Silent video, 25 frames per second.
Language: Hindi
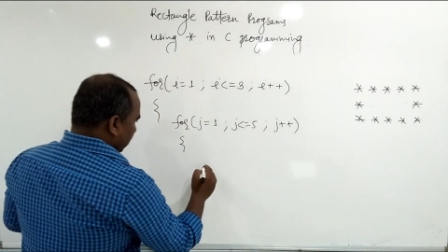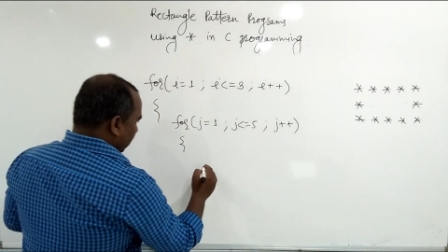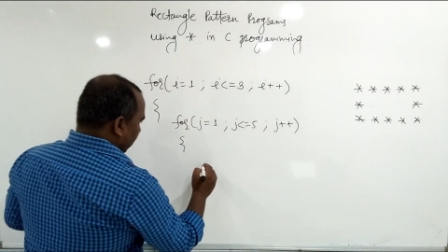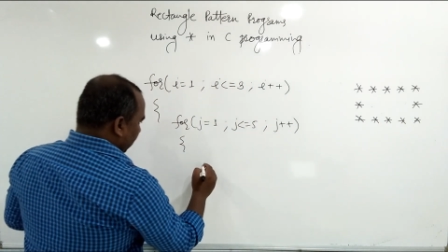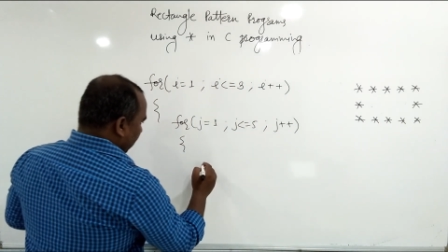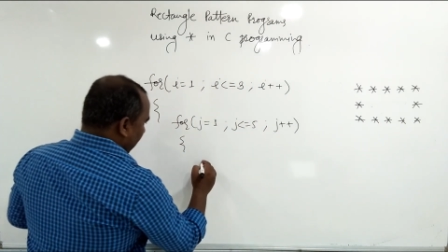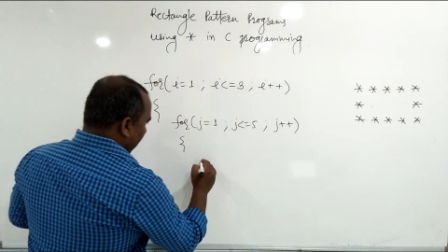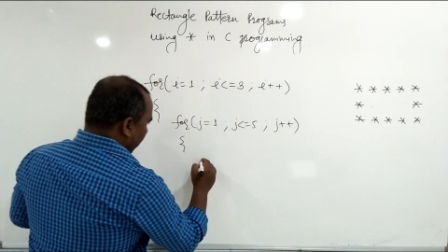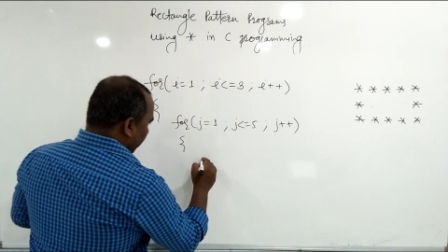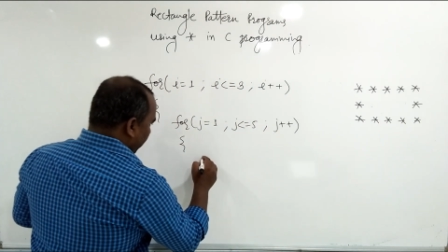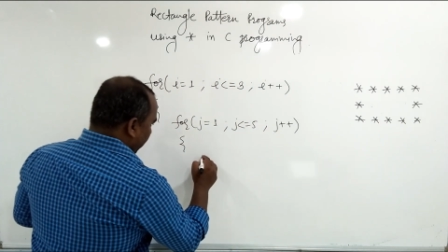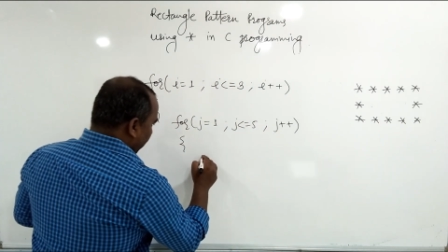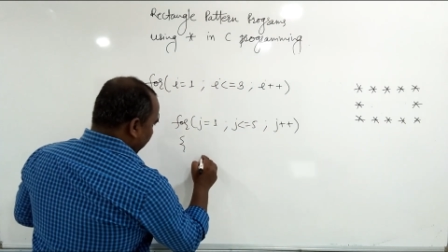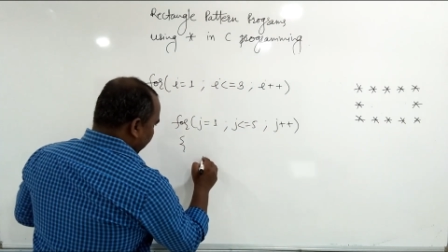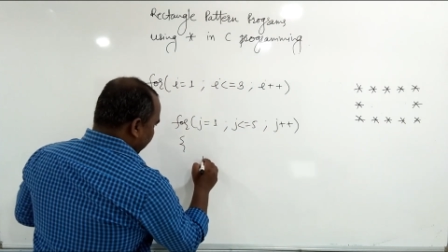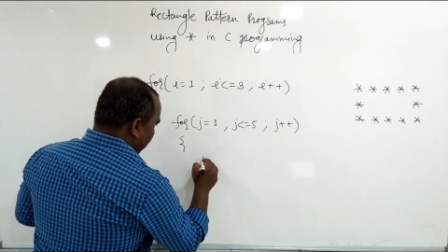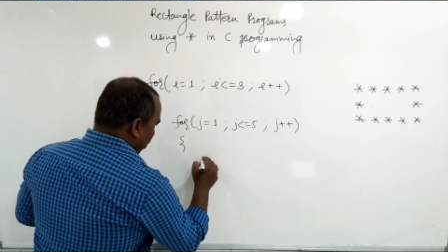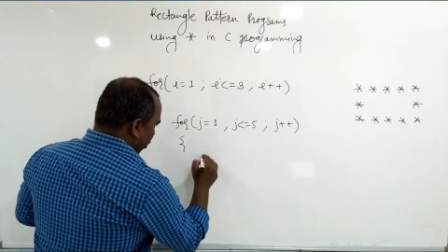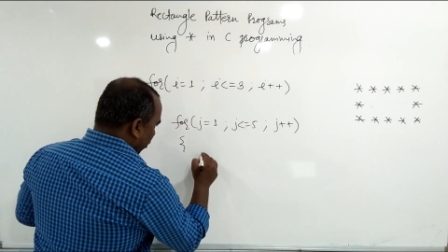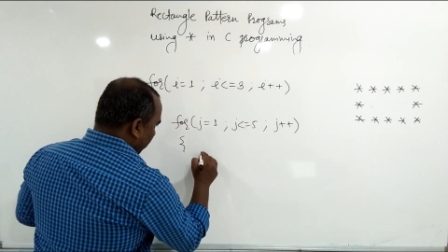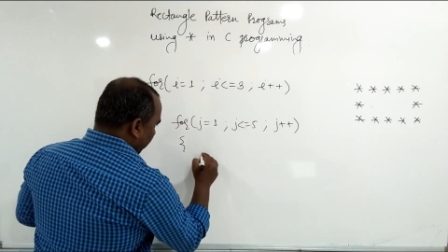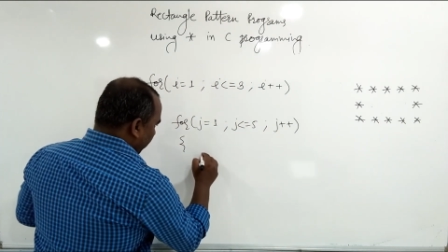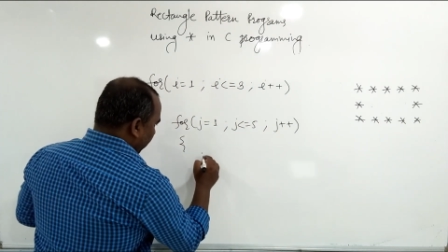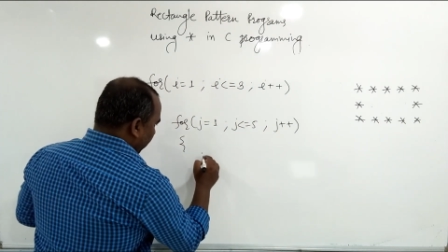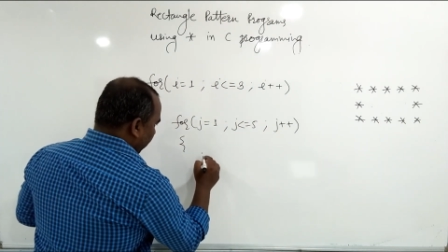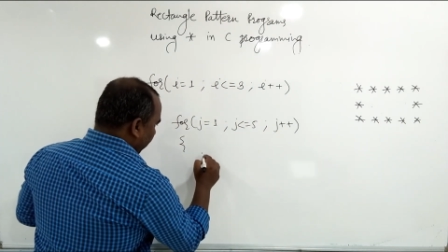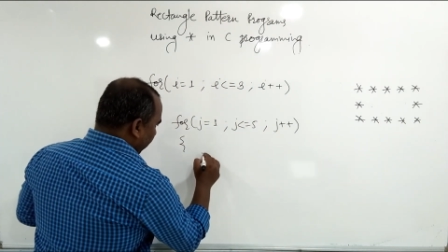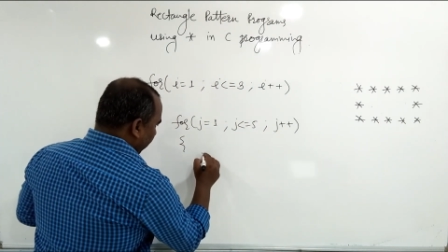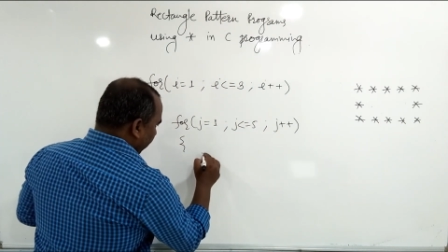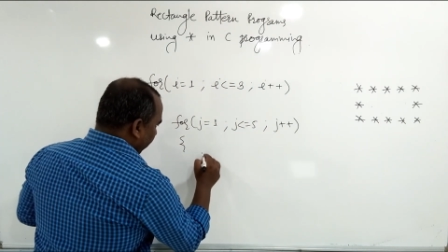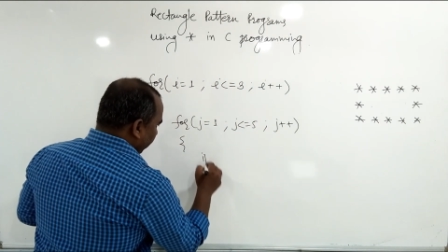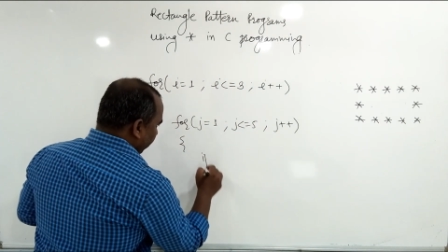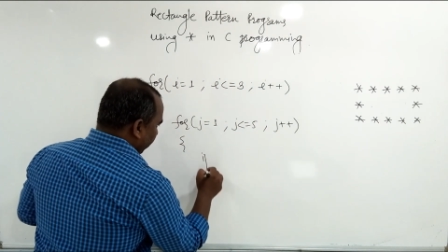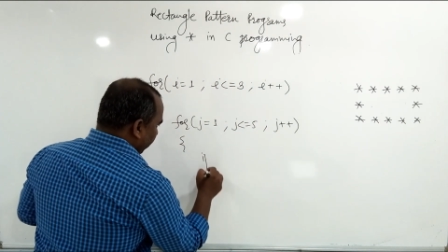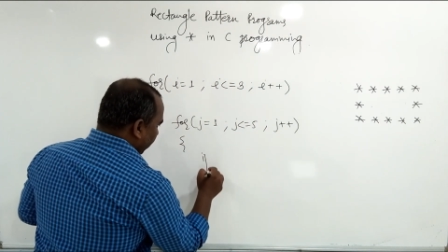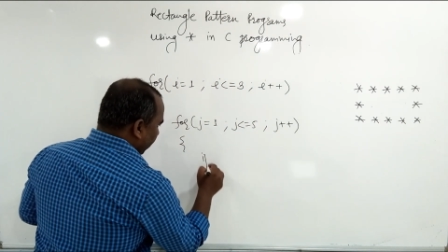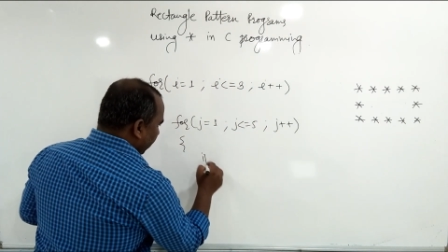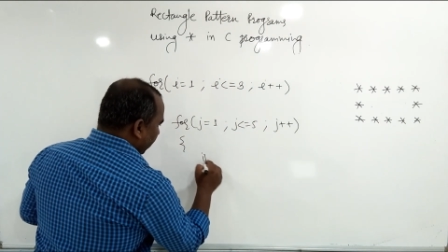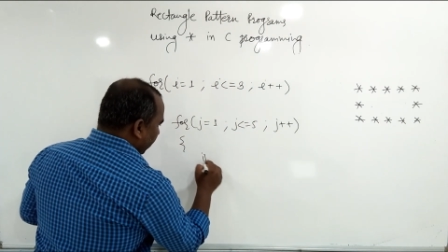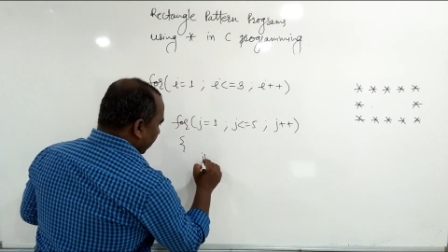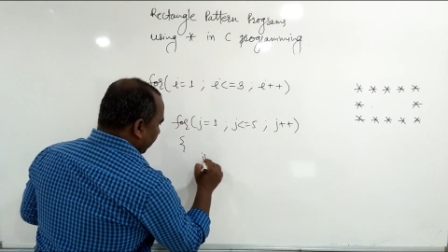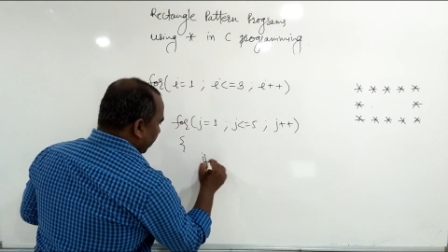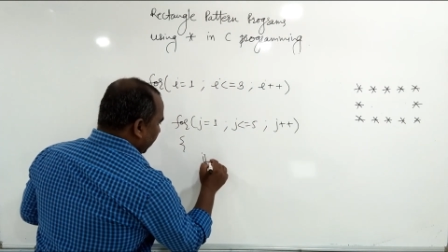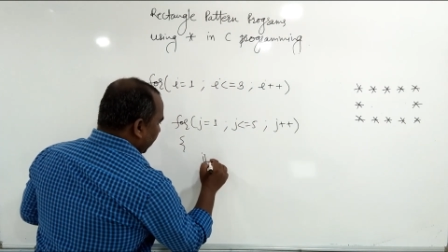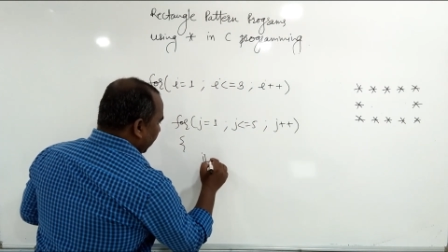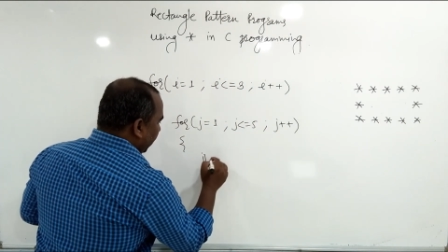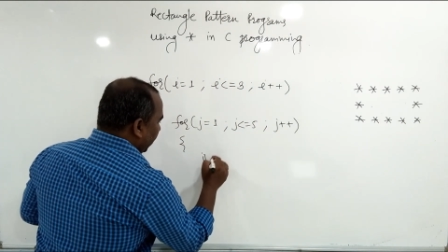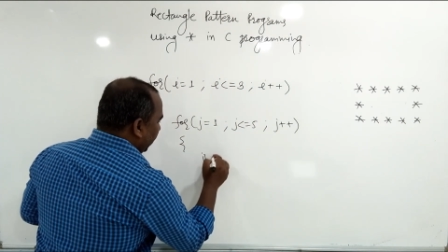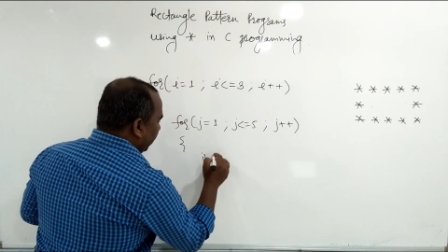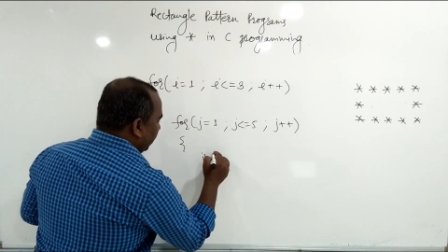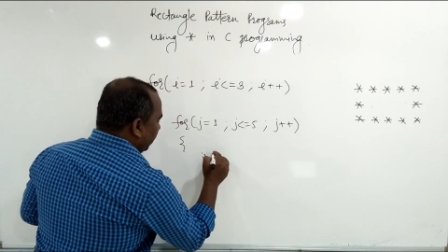यहां पर लिखता हूं मैं इफ़ लेकिन अभी